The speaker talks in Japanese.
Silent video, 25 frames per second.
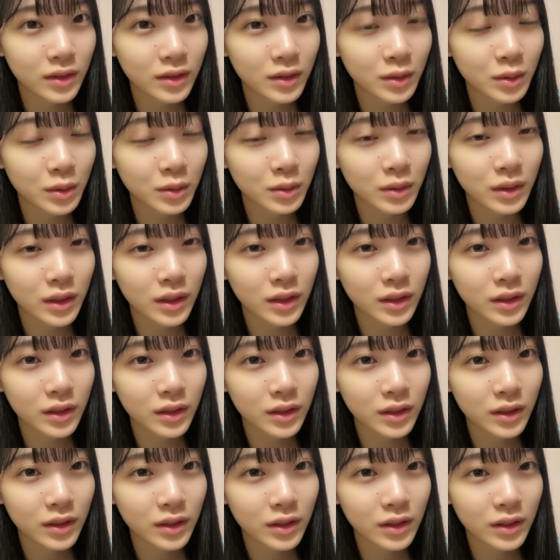今日は
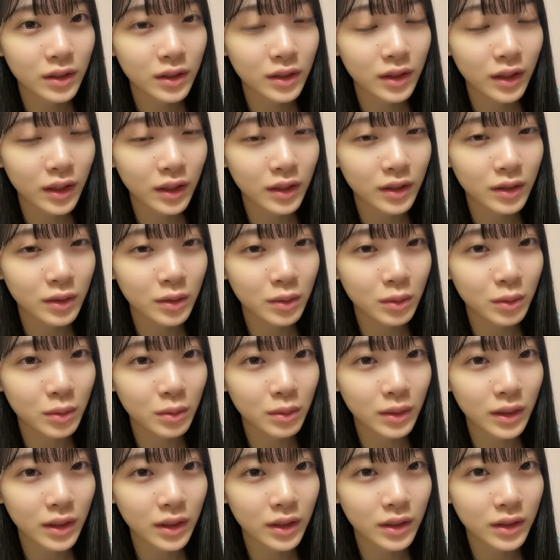関東
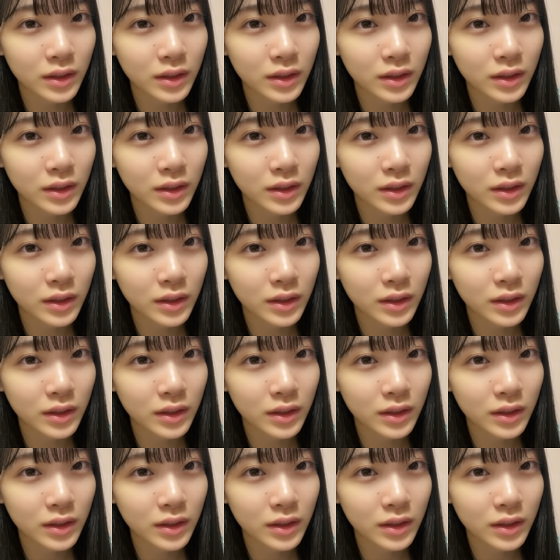は